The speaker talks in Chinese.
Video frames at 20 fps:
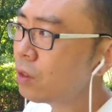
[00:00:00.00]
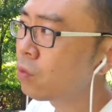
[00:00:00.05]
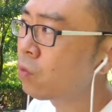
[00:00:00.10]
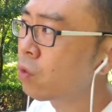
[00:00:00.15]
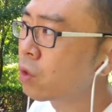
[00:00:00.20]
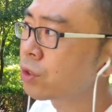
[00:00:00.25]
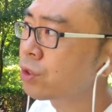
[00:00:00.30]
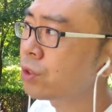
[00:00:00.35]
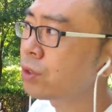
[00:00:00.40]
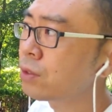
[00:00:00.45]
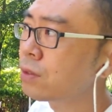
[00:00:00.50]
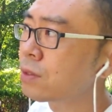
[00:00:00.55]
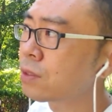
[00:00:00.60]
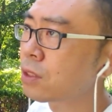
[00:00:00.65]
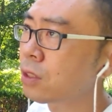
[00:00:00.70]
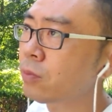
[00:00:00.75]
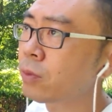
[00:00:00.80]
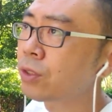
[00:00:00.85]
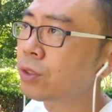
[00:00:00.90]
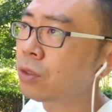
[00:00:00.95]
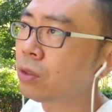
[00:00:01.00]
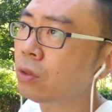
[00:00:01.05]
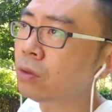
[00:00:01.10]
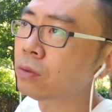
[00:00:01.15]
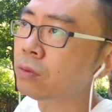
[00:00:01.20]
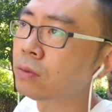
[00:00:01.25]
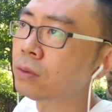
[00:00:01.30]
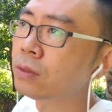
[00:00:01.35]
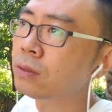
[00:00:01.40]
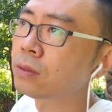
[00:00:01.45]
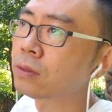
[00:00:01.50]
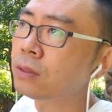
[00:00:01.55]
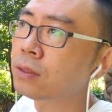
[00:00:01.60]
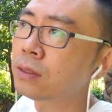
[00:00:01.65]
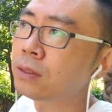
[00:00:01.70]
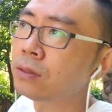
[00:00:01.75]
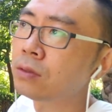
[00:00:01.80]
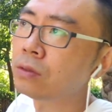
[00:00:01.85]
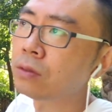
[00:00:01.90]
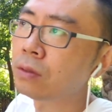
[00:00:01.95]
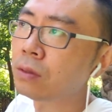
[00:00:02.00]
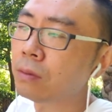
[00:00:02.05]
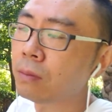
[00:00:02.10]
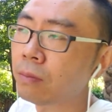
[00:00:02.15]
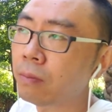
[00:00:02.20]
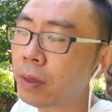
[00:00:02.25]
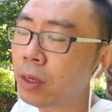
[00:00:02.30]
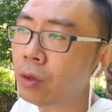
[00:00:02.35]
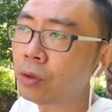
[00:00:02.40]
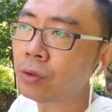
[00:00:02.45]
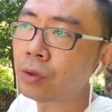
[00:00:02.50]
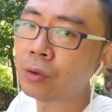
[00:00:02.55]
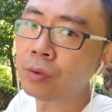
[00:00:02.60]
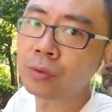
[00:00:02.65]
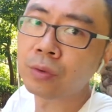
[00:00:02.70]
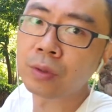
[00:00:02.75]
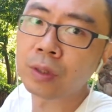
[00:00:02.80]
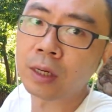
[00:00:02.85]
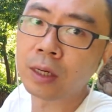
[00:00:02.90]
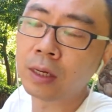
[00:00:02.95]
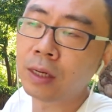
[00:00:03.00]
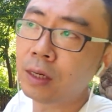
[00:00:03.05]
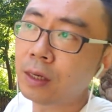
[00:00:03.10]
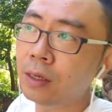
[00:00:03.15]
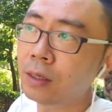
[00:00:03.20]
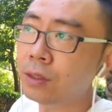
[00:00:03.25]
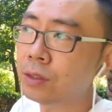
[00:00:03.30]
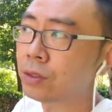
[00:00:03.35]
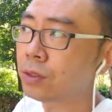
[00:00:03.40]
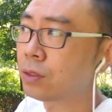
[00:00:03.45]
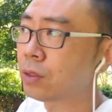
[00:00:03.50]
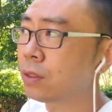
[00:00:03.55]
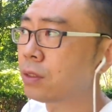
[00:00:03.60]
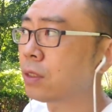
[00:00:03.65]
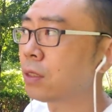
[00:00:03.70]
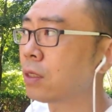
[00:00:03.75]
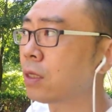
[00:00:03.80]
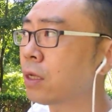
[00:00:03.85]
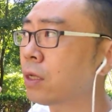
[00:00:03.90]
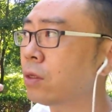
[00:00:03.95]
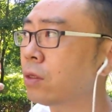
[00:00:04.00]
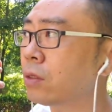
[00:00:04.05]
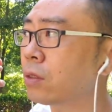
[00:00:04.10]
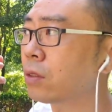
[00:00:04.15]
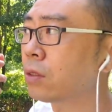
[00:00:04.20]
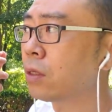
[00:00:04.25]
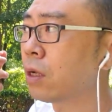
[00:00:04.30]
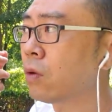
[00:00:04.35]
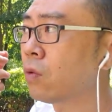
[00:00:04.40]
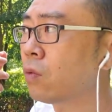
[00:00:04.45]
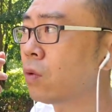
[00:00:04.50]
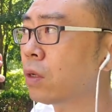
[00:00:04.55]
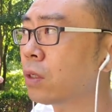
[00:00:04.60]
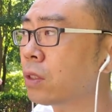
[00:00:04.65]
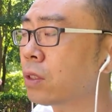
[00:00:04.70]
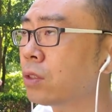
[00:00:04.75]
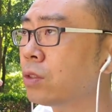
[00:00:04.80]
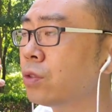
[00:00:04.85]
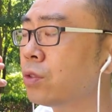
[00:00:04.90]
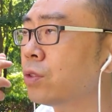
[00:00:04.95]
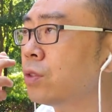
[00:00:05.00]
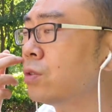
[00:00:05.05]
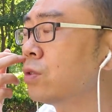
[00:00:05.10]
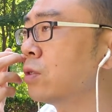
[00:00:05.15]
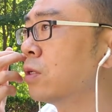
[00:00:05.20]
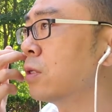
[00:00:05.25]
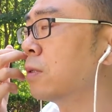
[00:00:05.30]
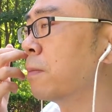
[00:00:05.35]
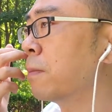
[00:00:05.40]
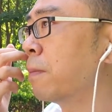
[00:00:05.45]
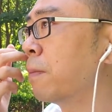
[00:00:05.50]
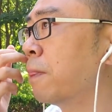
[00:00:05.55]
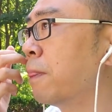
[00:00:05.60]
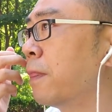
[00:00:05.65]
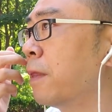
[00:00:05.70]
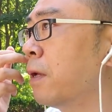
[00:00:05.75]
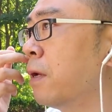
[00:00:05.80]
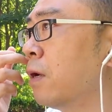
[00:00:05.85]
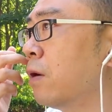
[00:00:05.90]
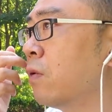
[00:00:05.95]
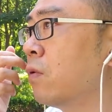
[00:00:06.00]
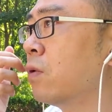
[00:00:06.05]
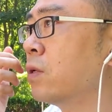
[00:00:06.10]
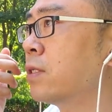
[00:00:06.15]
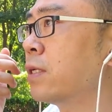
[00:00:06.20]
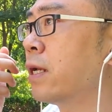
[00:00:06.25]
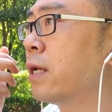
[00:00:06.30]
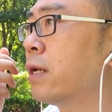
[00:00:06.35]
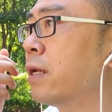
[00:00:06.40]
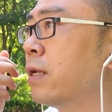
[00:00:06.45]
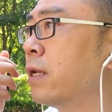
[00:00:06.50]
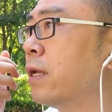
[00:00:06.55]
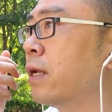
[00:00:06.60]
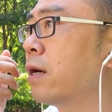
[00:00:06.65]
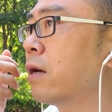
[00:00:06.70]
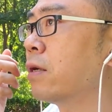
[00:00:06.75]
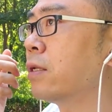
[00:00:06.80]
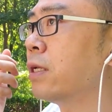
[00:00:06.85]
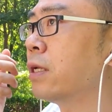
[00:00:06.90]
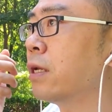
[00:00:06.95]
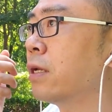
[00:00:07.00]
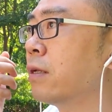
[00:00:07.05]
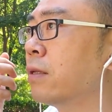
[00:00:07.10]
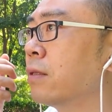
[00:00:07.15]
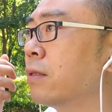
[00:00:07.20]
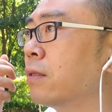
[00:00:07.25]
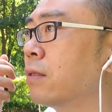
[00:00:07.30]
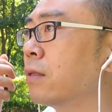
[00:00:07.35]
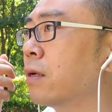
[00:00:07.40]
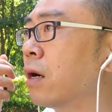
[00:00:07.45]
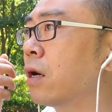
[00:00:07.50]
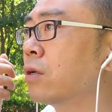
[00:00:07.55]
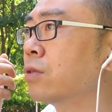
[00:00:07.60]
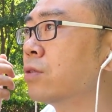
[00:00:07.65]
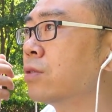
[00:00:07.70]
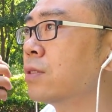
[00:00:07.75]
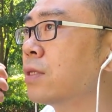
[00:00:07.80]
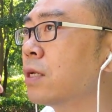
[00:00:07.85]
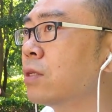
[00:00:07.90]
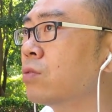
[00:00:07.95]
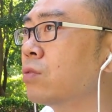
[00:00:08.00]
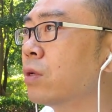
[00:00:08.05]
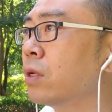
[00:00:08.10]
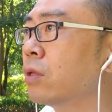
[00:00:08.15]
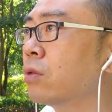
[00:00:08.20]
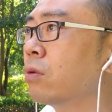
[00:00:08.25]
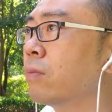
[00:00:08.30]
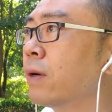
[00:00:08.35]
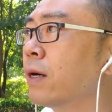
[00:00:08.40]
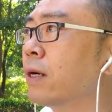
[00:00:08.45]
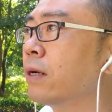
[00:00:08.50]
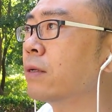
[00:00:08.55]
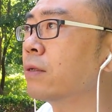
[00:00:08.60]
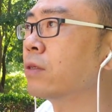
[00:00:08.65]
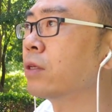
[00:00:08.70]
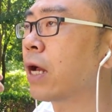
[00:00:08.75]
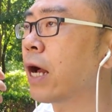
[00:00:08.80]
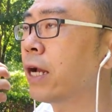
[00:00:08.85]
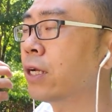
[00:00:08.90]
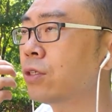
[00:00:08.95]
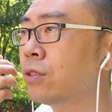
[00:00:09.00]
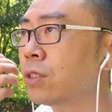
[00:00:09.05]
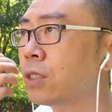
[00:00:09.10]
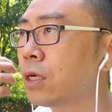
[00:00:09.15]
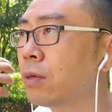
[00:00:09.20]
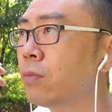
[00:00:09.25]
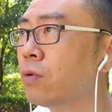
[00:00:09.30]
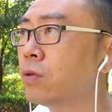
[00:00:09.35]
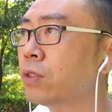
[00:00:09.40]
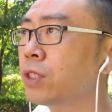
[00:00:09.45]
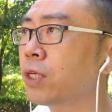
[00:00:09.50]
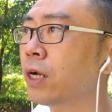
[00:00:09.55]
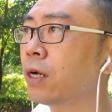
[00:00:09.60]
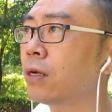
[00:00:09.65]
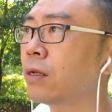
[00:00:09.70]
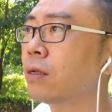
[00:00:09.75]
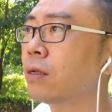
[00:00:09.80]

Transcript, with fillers: 我是什么时候没有犹豫的？等等，我就是说，我在零二年二十三岁，对吧？还是这个梦想，